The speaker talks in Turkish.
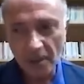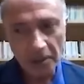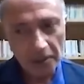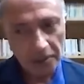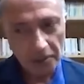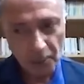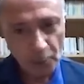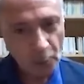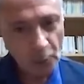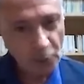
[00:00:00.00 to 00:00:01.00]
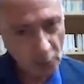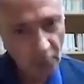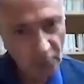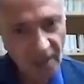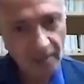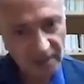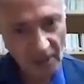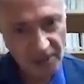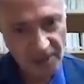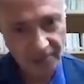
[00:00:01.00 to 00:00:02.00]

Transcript: E, o doku çok güzel bir taş